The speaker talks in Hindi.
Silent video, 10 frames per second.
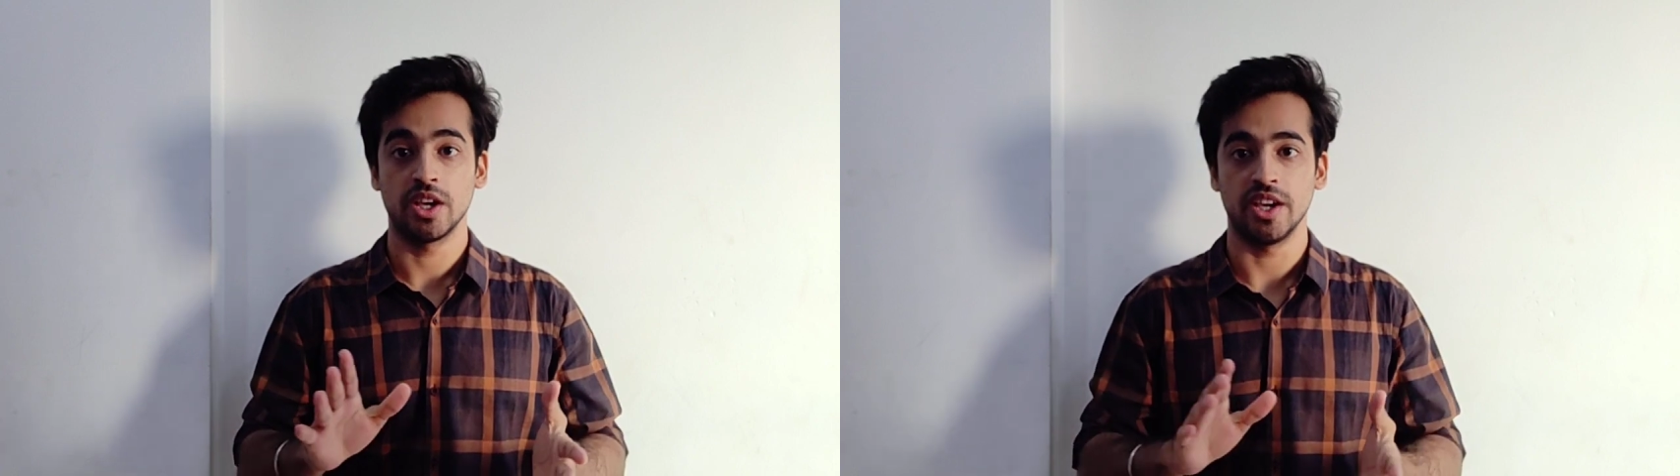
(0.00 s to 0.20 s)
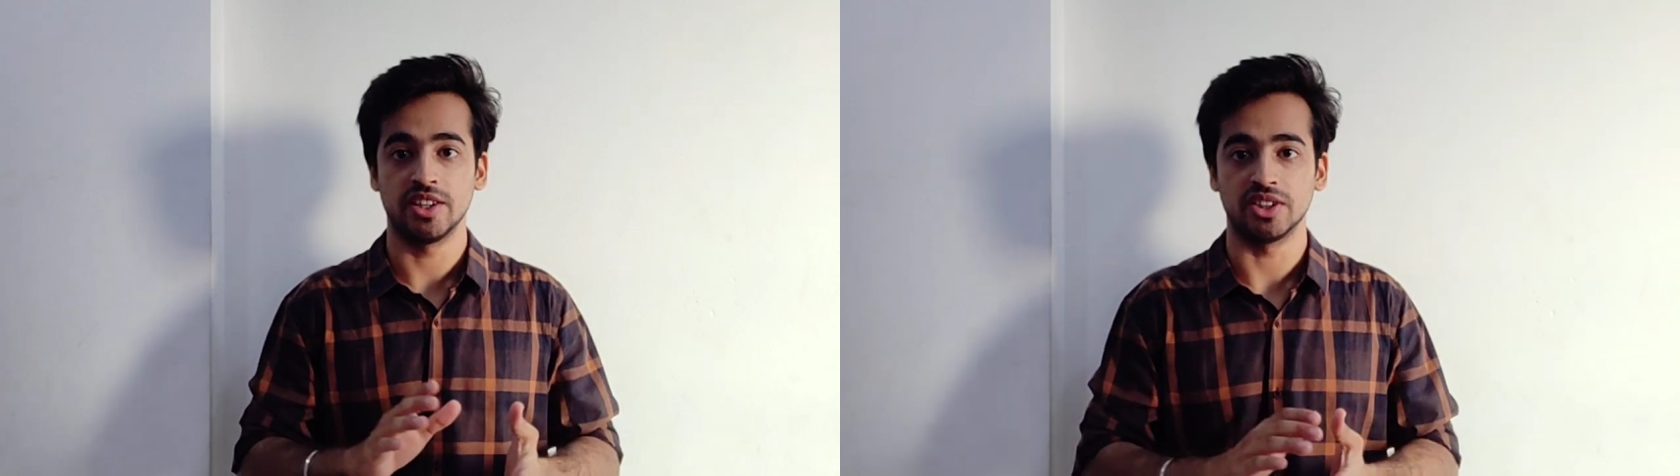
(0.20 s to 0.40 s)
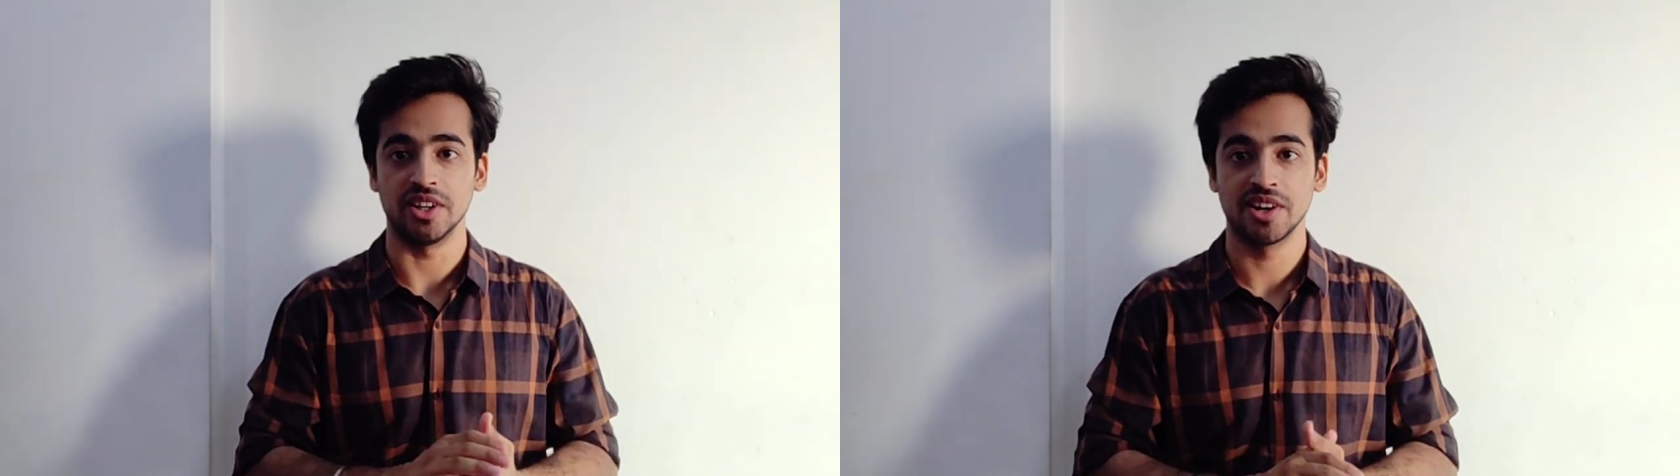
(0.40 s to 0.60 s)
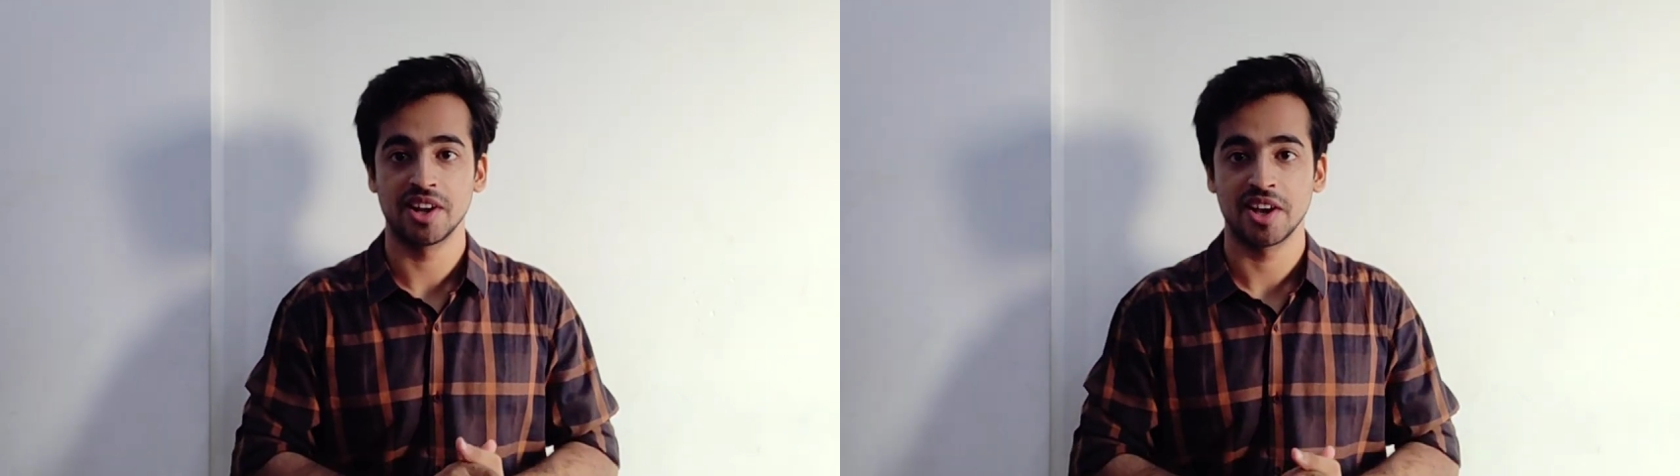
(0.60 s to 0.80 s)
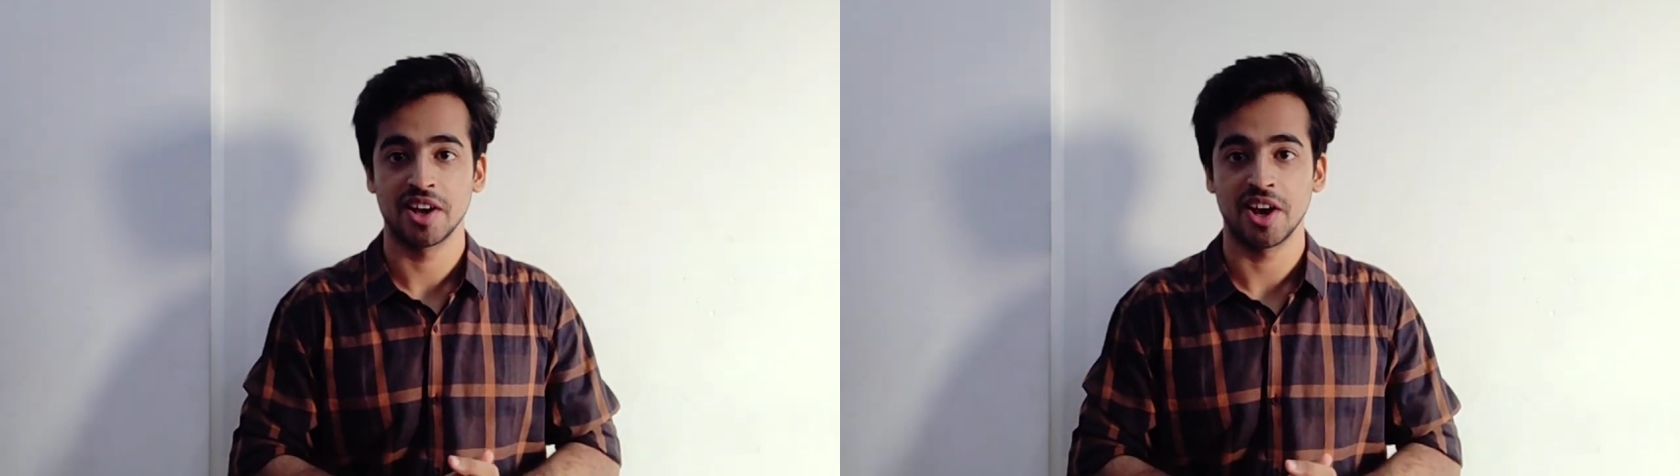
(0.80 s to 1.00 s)
एक दिन
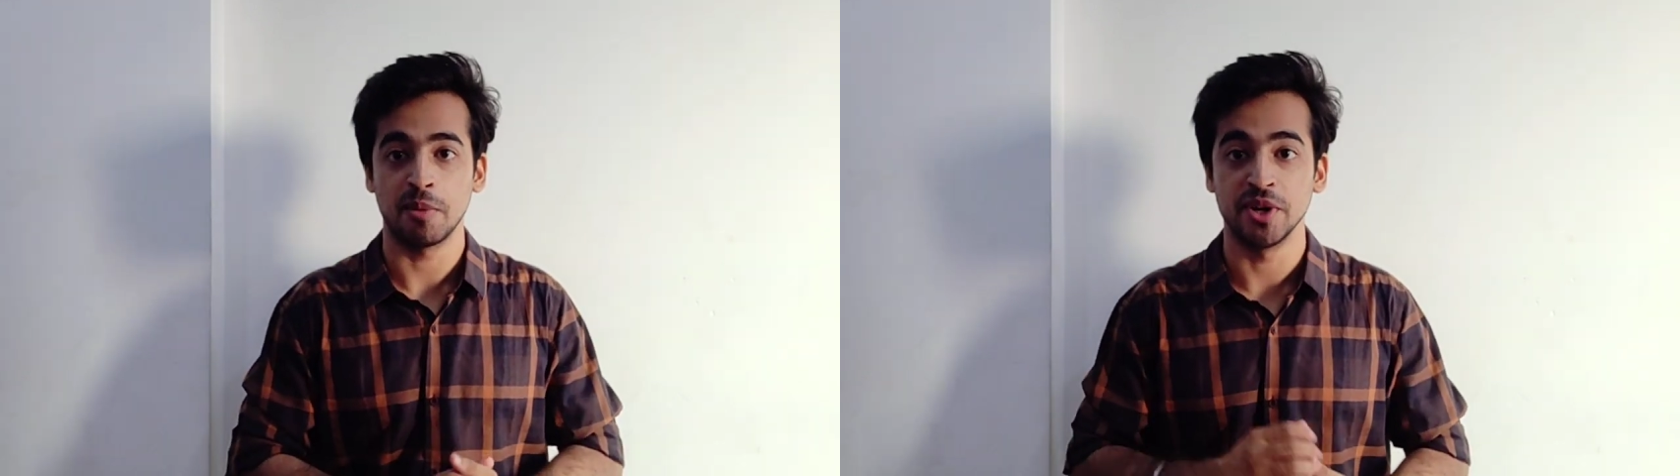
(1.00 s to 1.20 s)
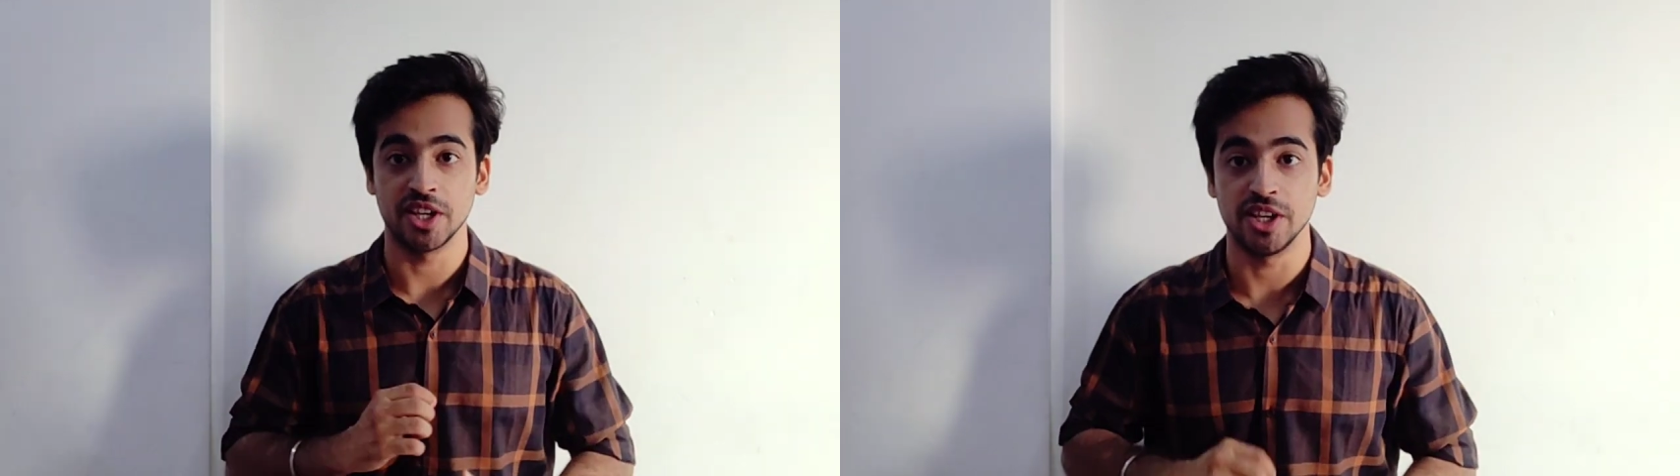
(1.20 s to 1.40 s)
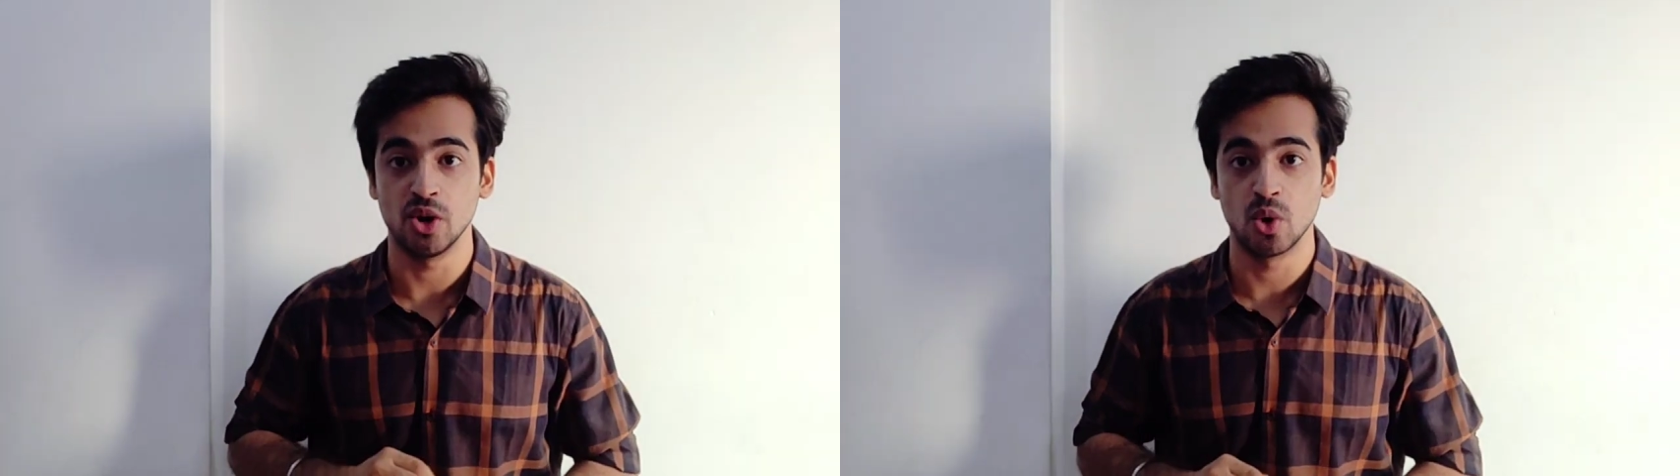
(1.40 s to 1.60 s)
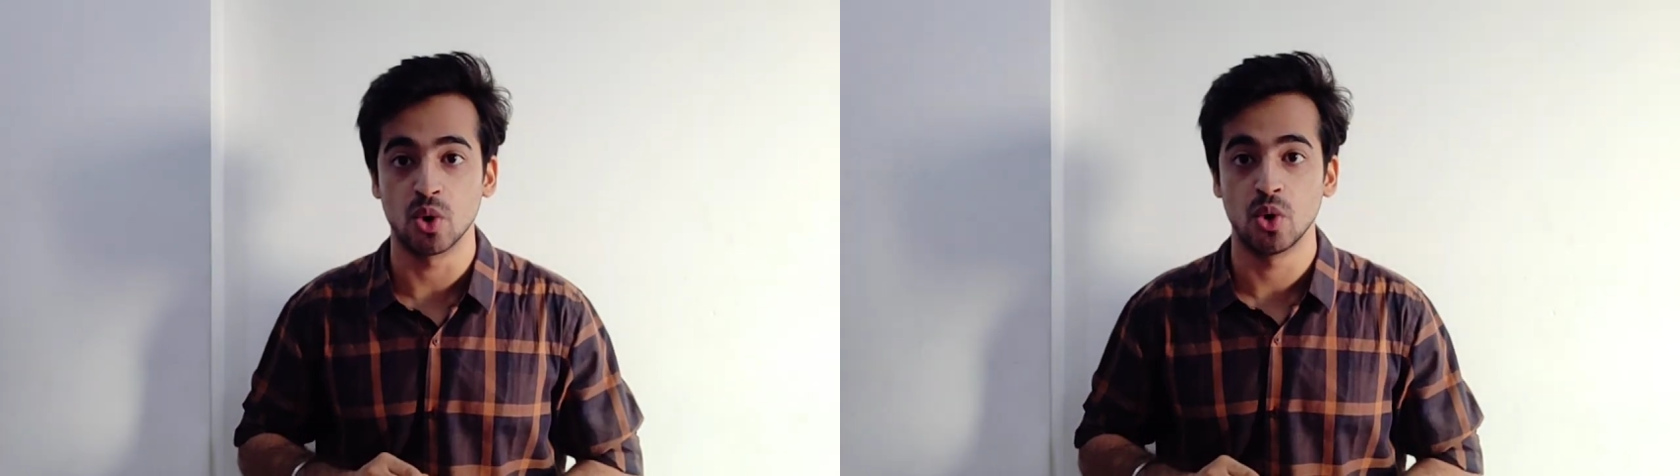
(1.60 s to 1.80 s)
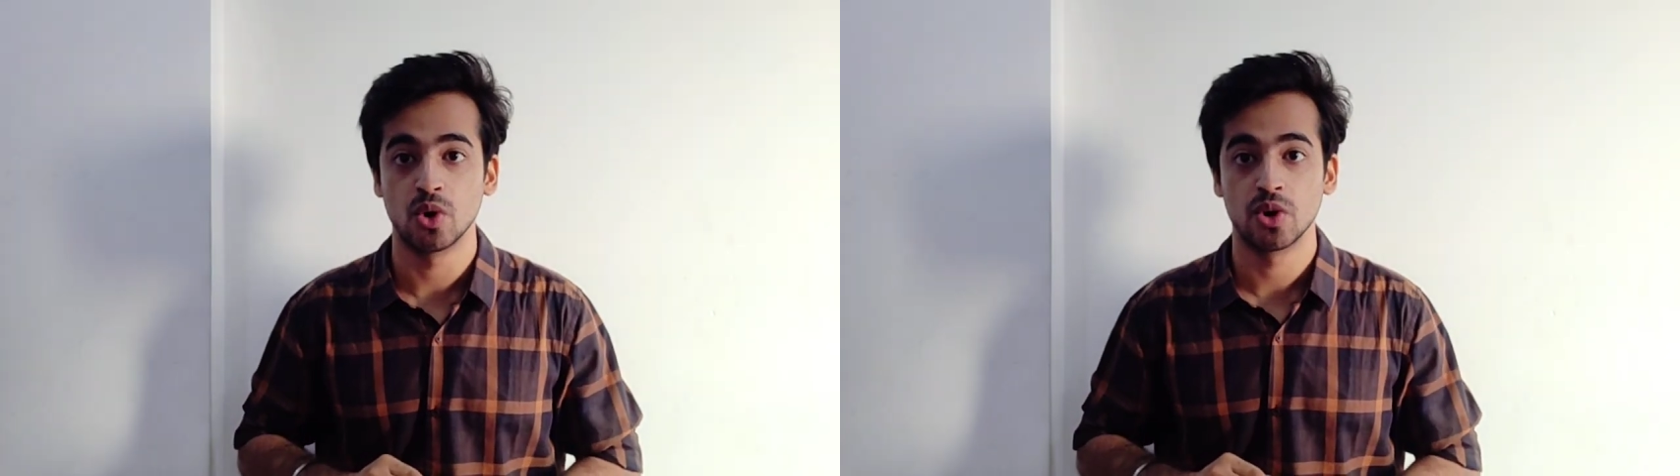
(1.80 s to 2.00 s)
अपने हीरो को